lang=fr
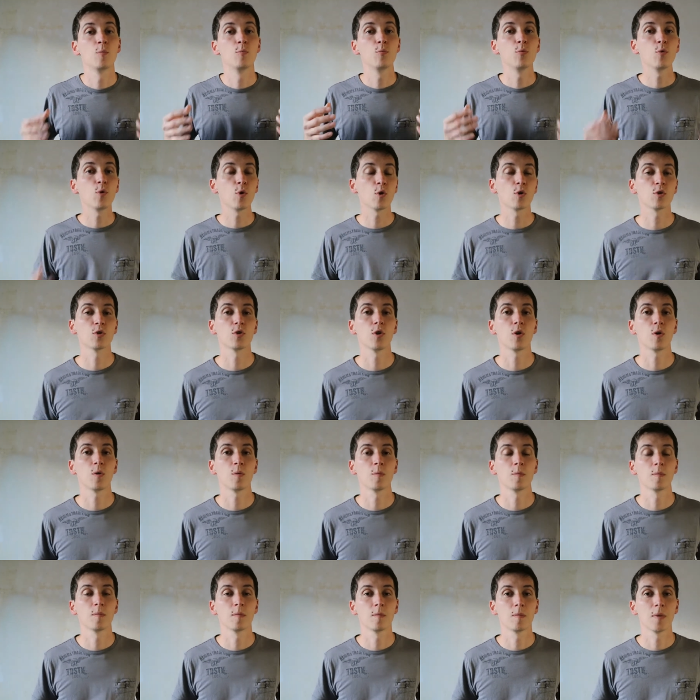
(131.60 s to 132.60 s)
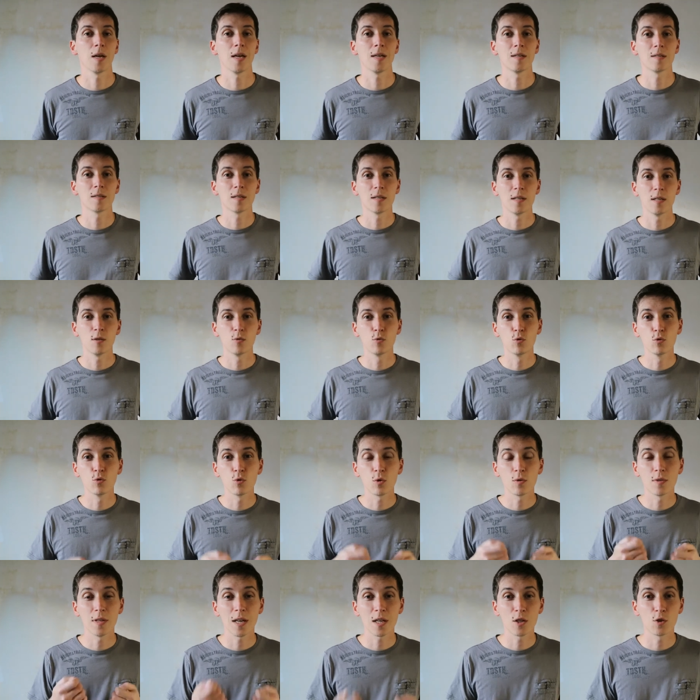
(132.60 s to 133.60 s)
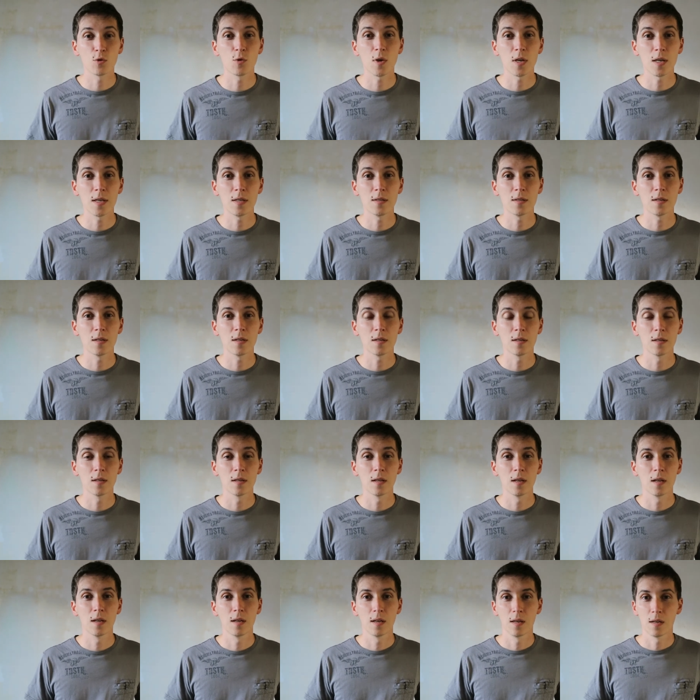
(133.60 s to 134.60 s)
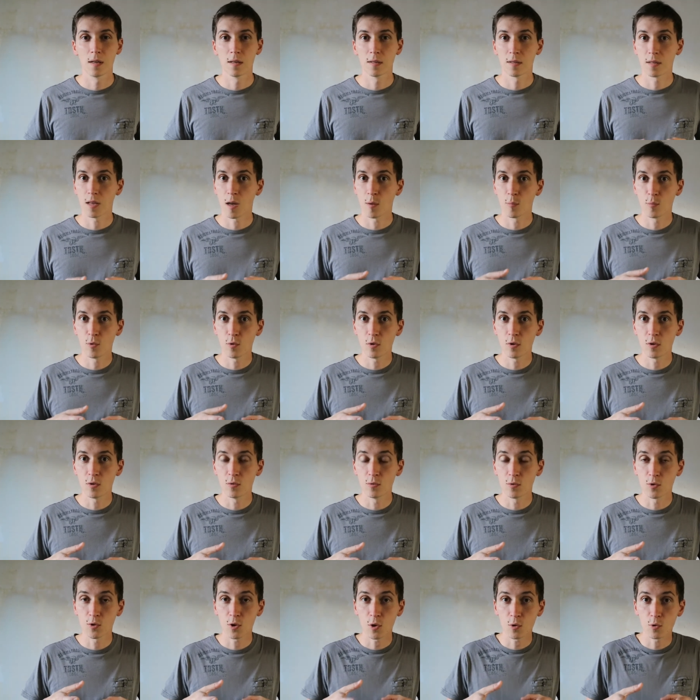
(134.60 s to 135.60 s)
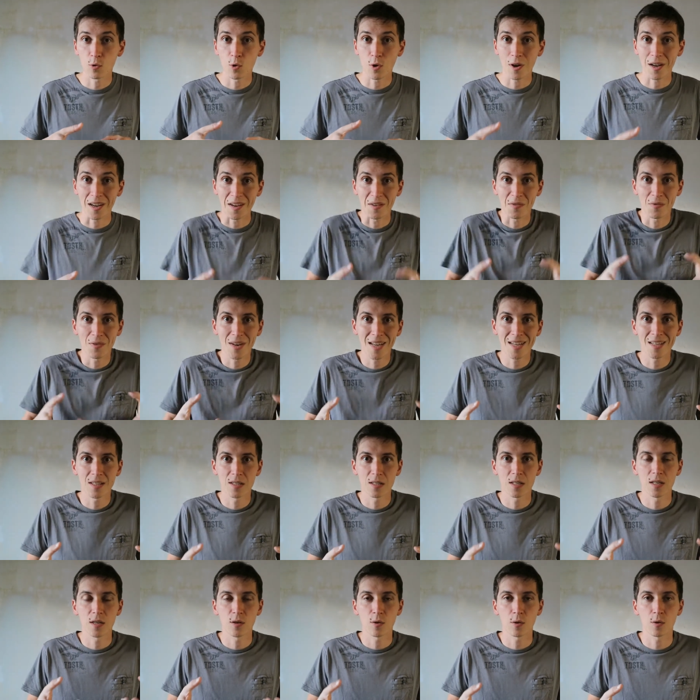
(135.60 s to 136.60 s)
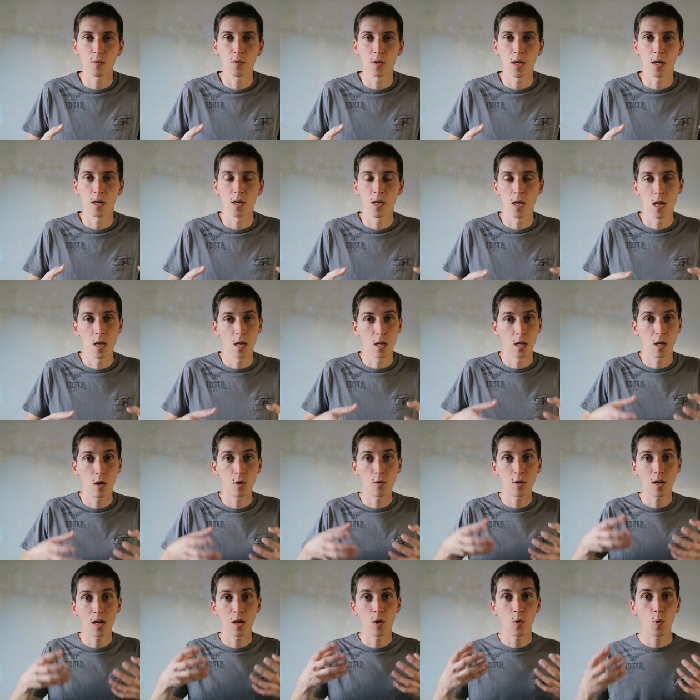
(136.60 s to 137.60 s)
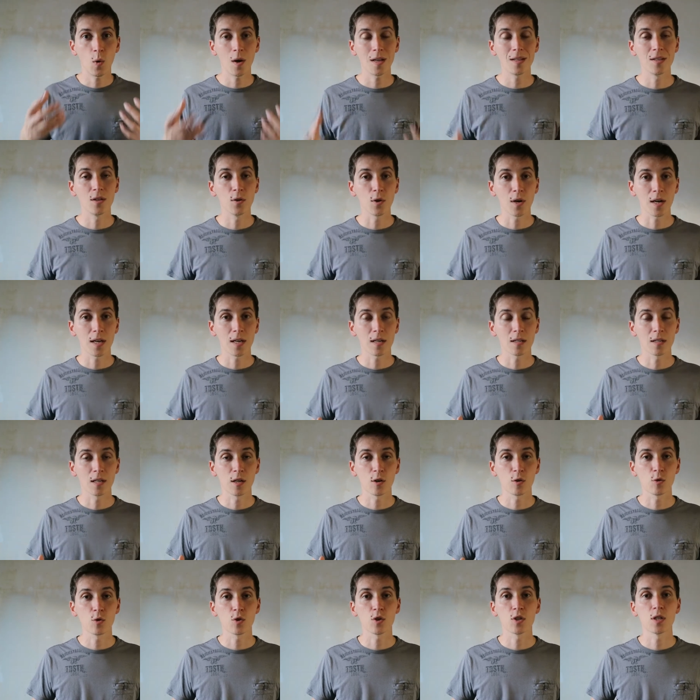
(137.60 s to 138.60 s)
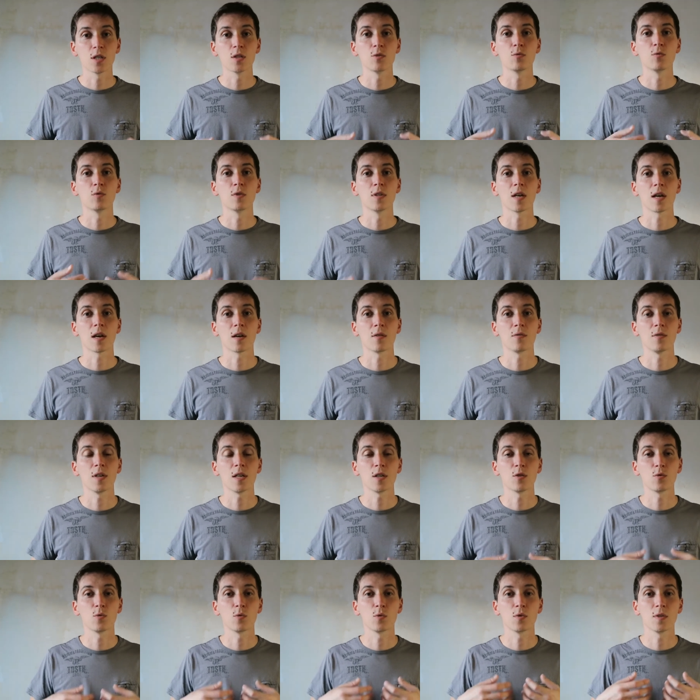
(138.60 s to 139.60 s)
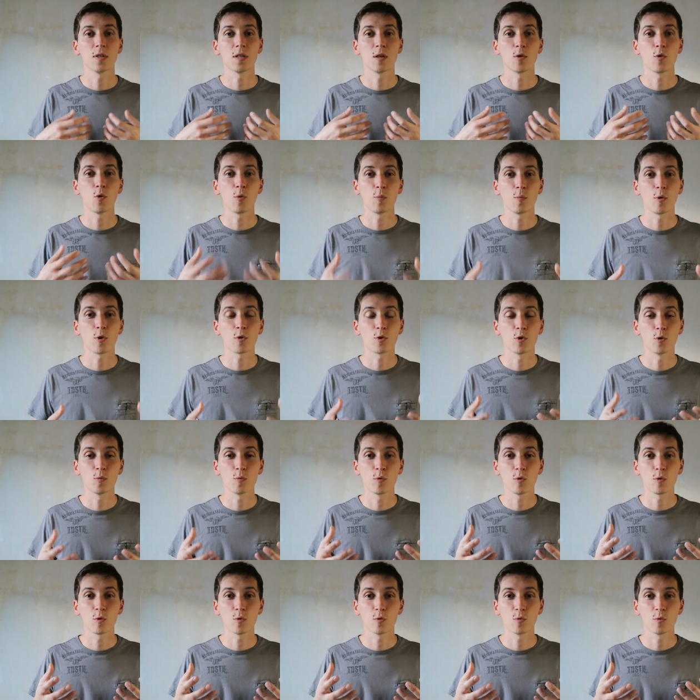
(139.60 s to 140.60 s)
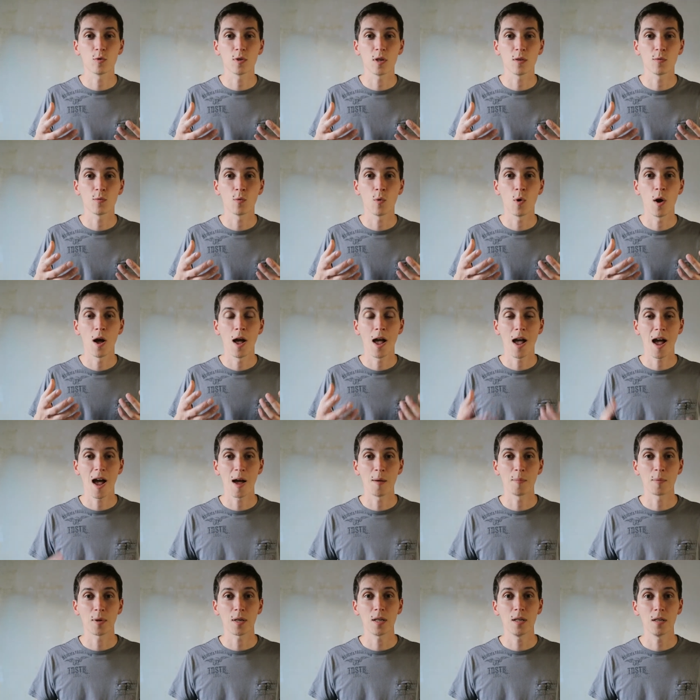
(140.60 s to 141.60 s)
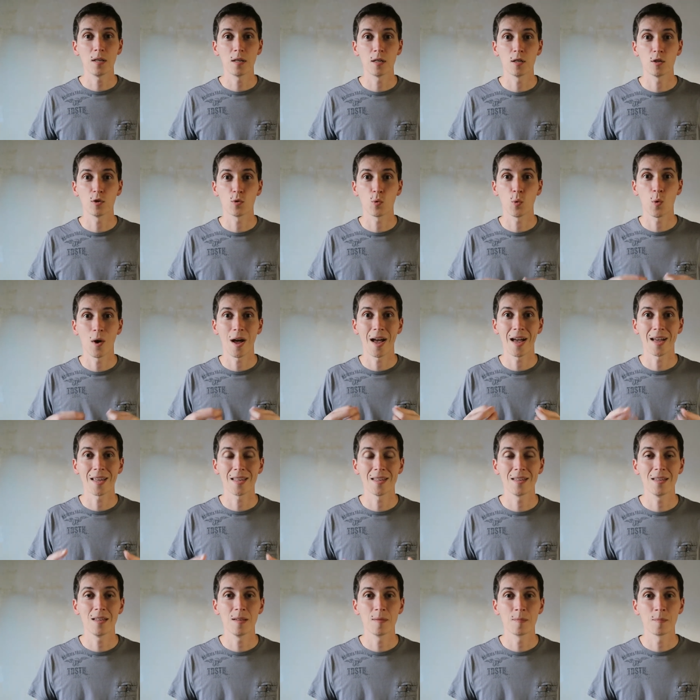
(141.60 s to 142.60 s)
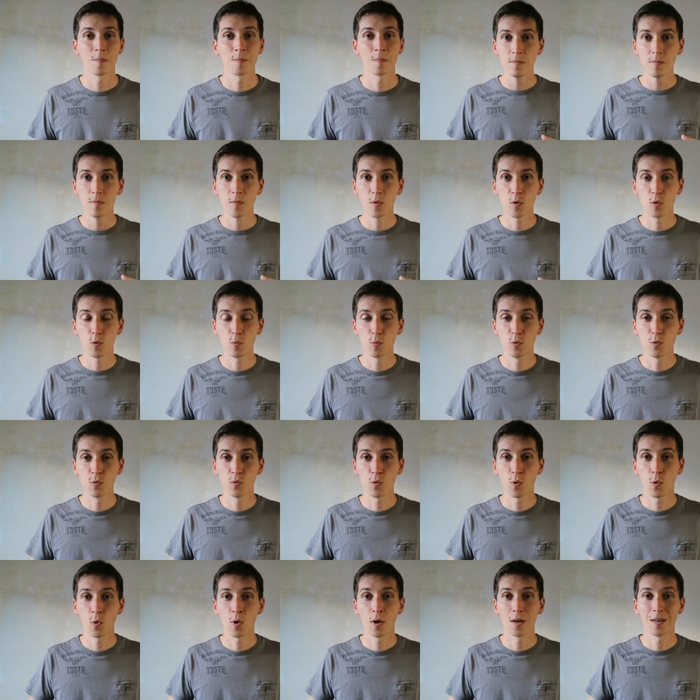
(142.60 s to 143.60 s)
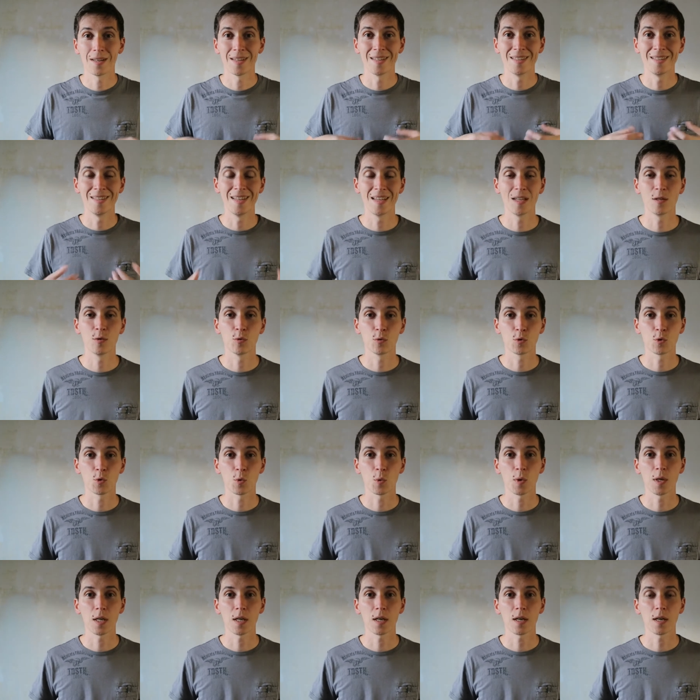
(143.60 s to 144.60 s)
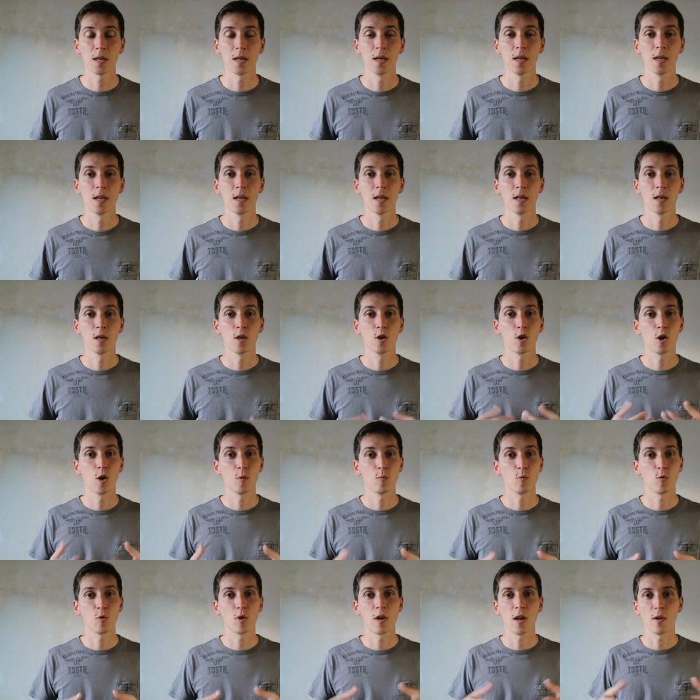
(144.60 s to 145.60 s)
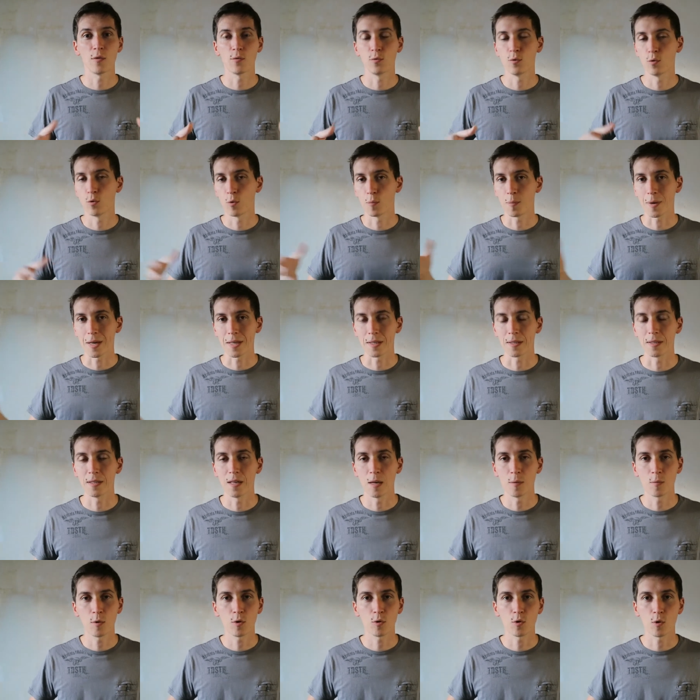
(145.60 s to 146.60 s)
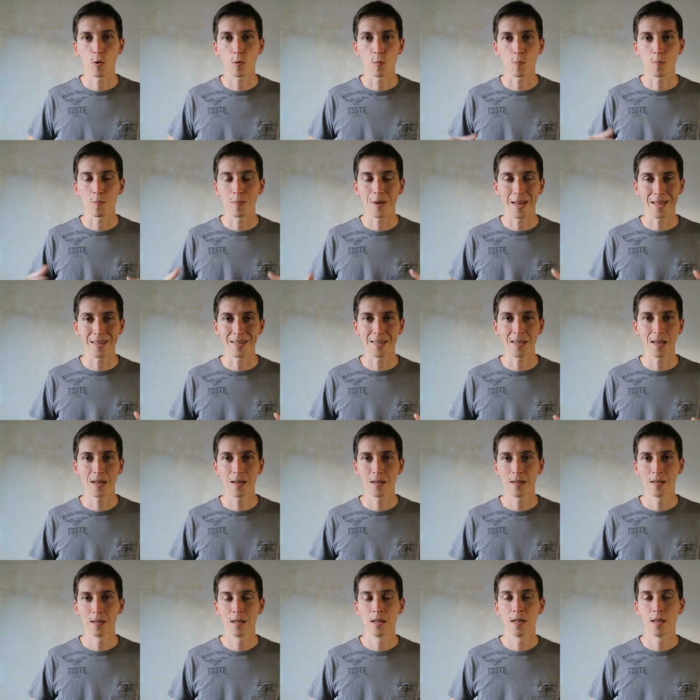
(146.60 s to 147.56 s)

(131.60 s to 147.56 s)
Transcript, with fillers: Pour autant, est-ce qu'elle est toujours d'actualité c'est un peu une sorte de réflexe qui revient. Et on a le droit de réinterroger tous ces réflexes, tous ces comportements que nous avons appris, qui sont acquis. Nous pouvons les déconstruire, comme on l'a vu précédemment dans plein de cas,